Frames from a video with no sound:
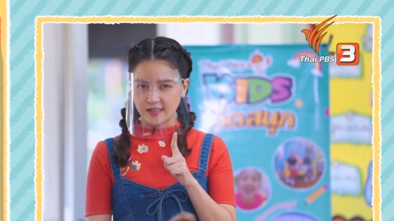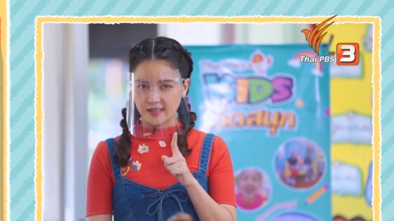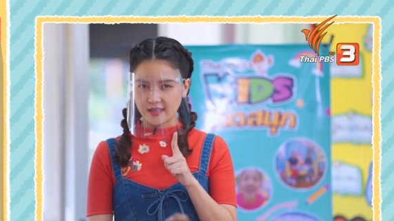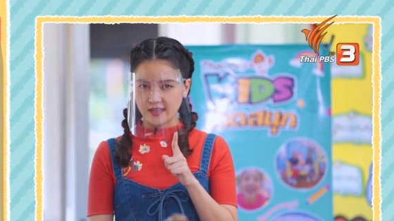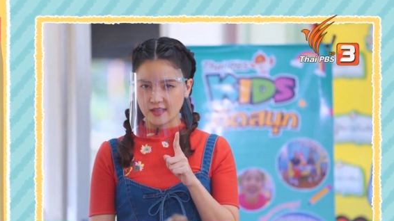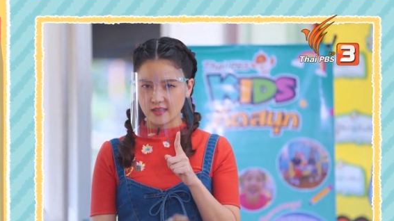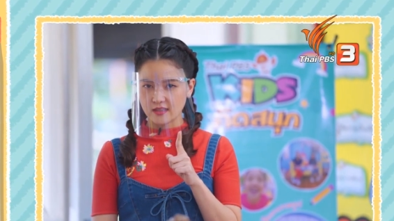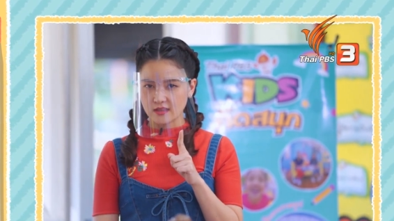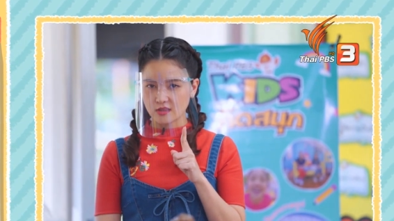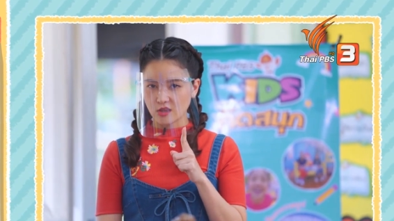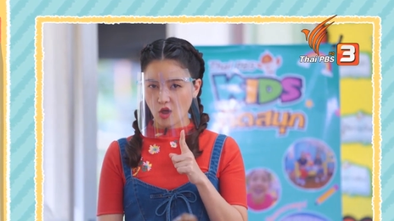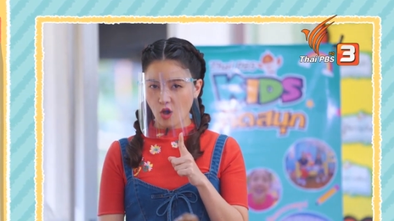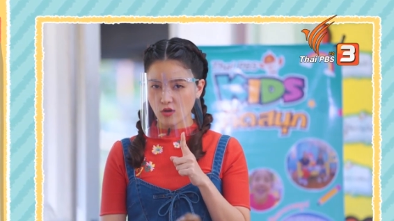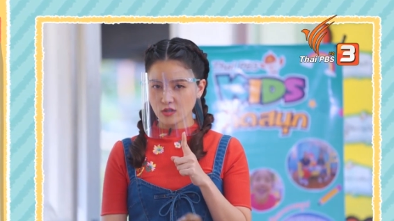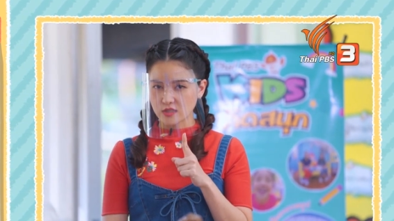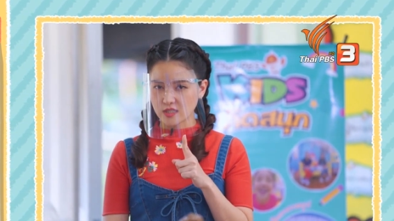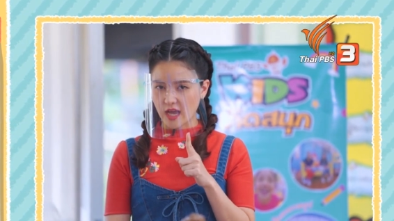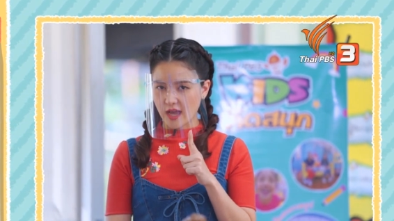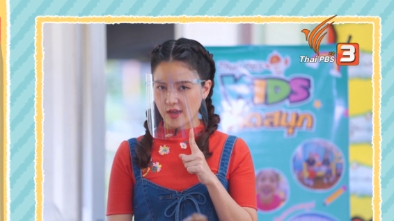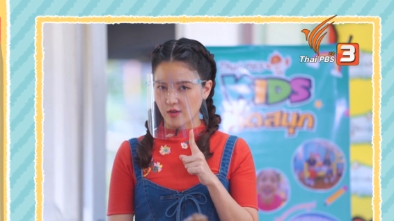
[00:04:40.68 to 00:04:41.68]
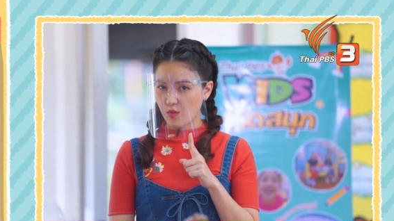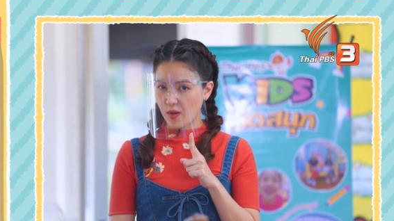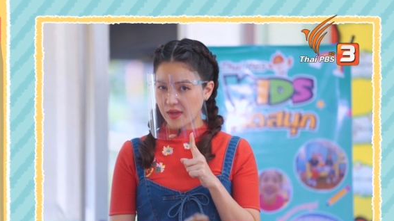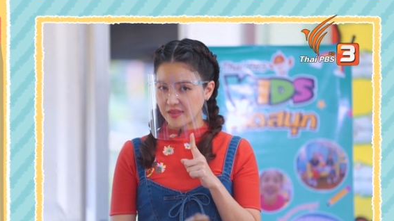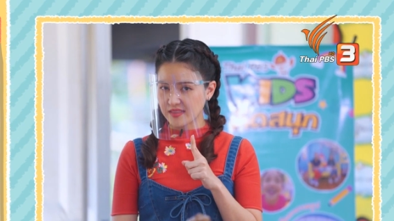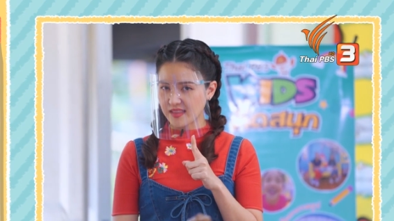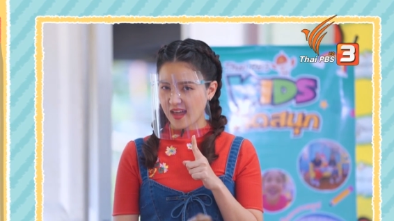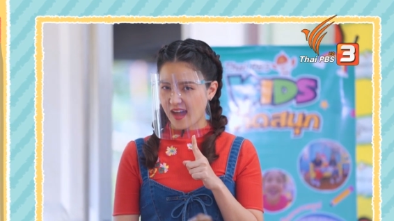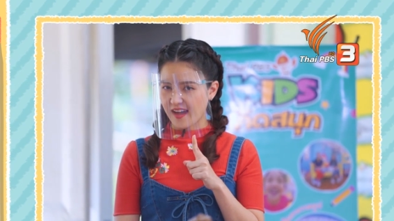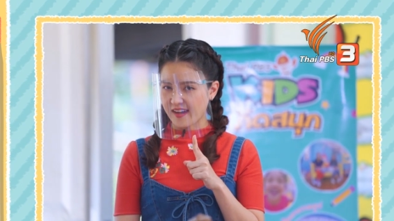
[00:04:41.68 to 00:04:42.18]
นี้ต้องใช้แว่
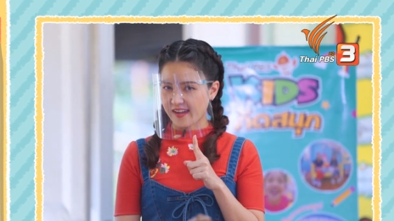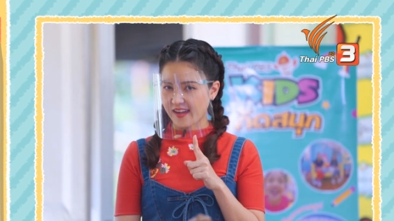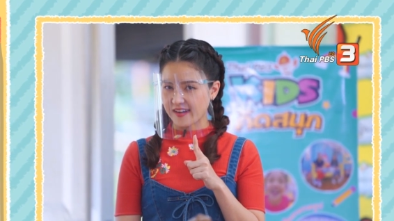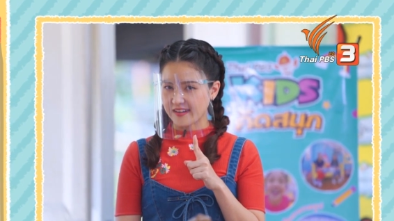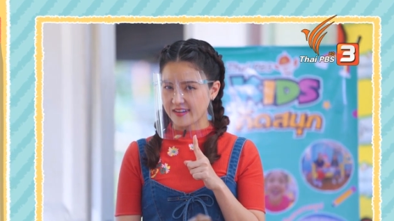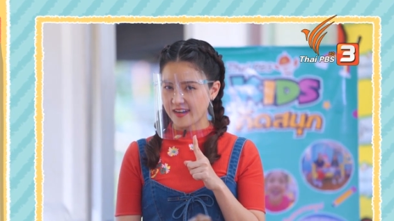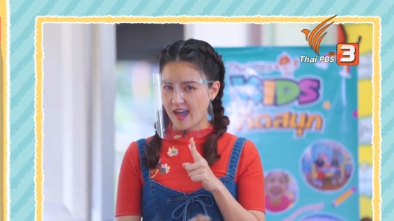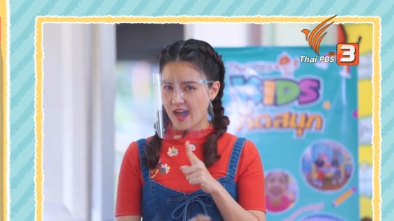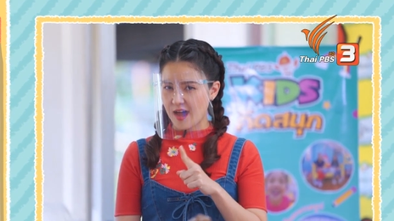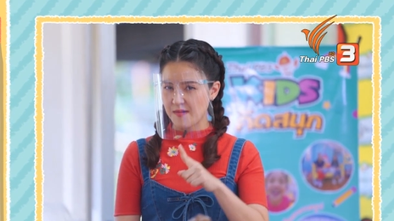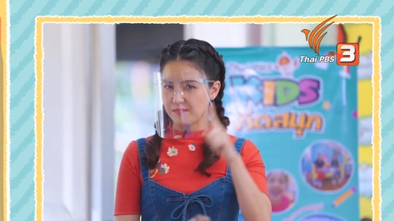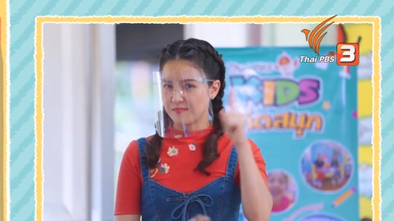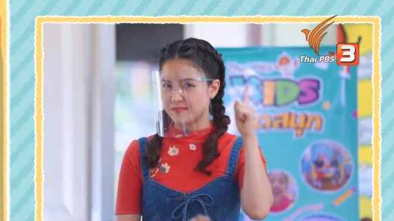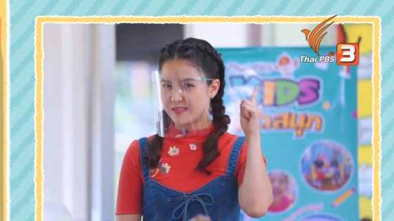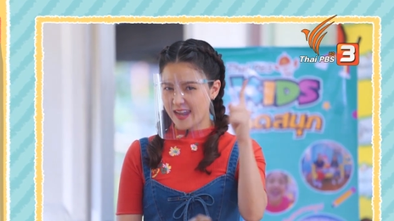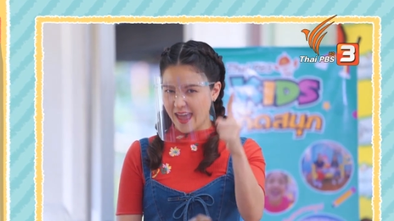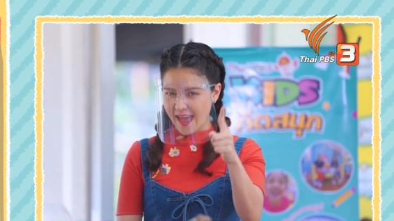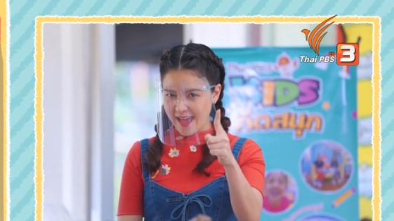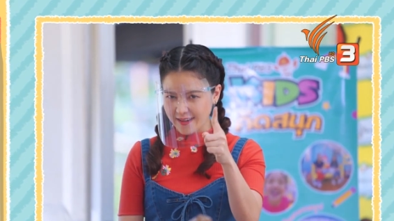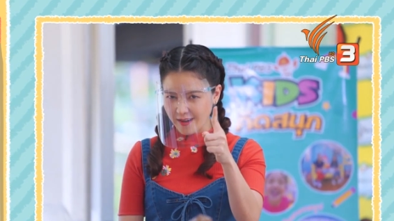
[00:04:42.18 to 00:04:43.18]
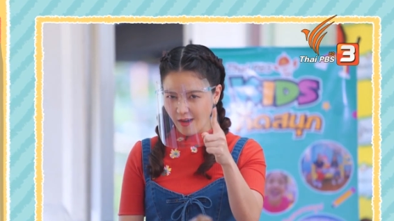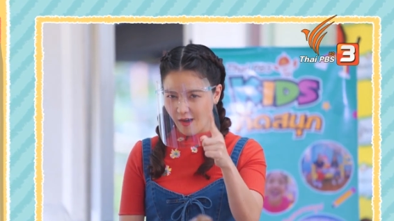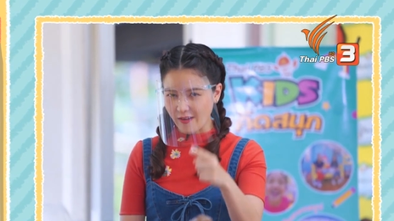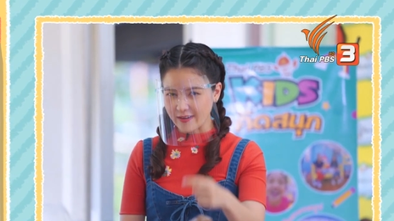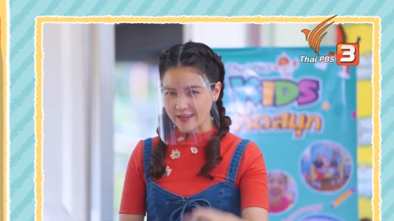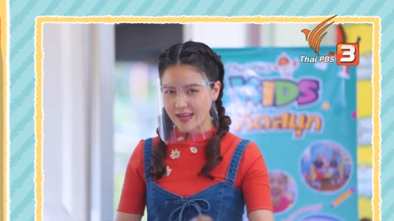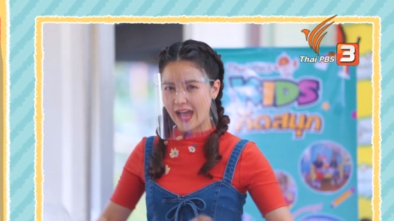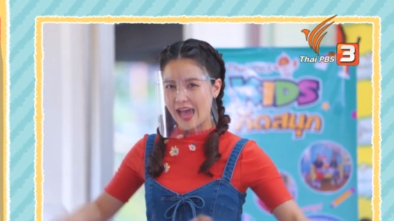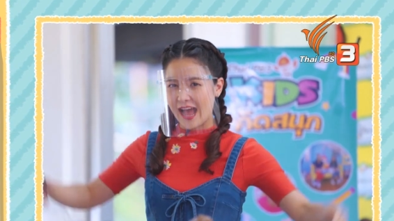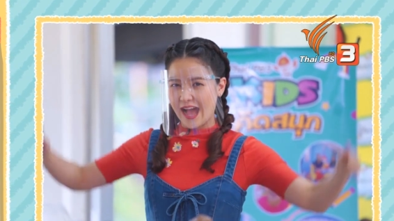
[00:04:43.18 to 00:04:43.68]
นตากันน้ำแน่นอน
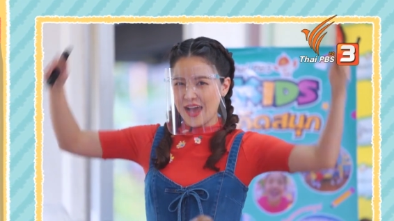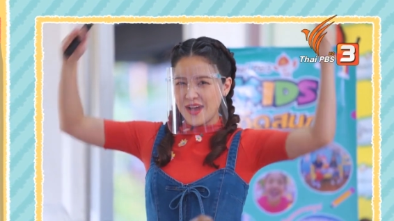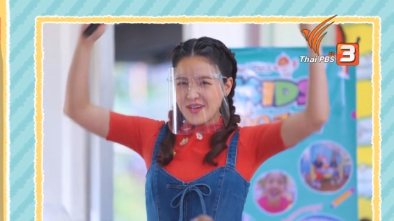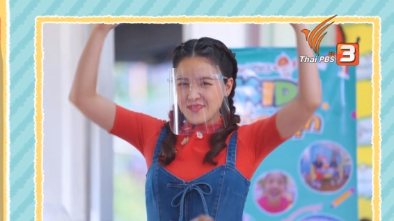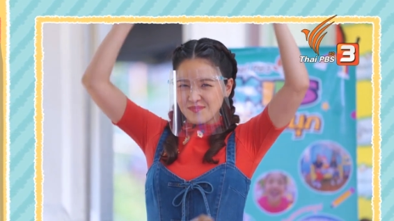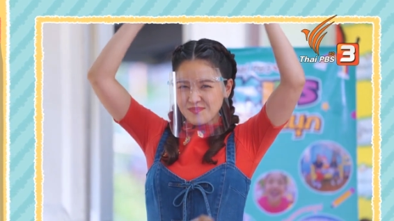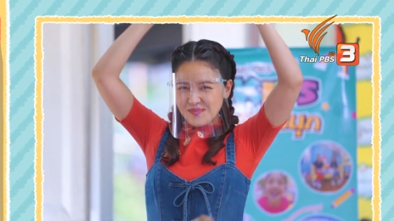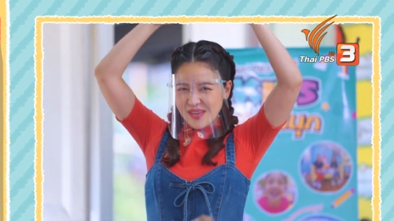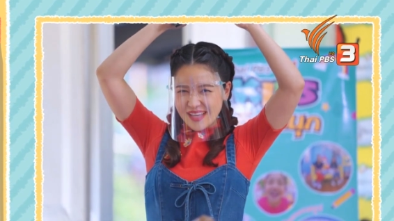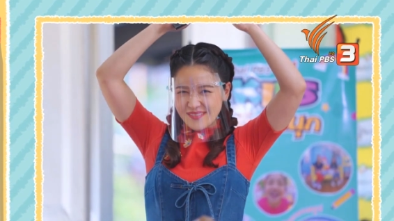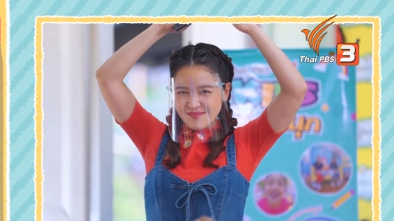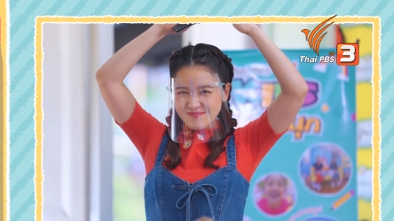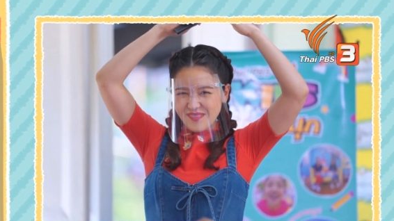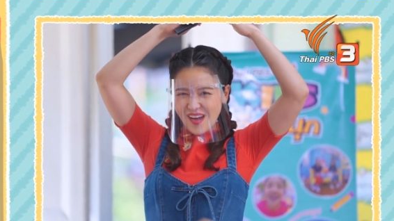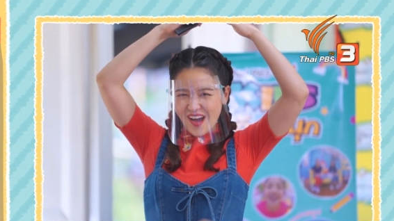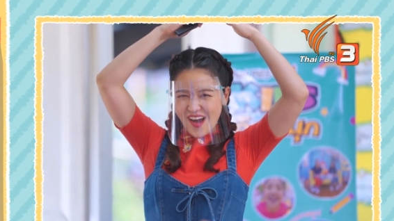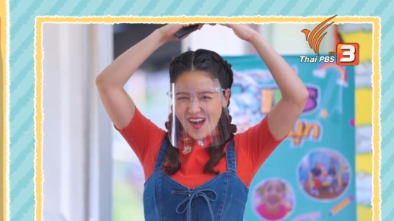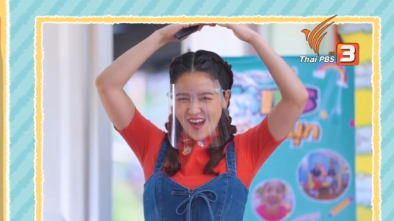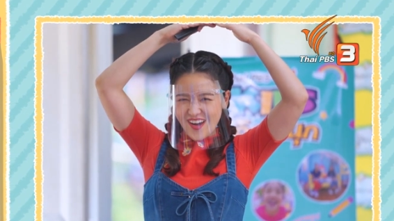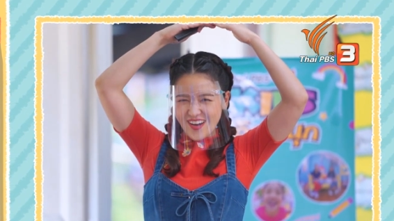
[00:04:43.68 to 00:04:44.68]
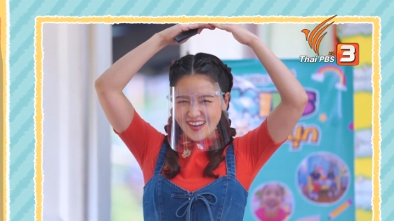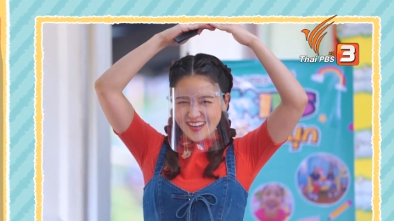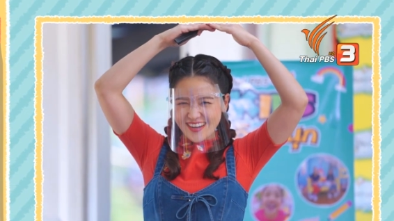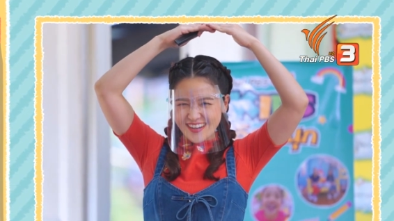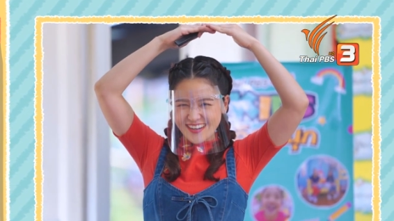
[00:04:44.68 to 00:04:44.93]
ค่ะปิงปอง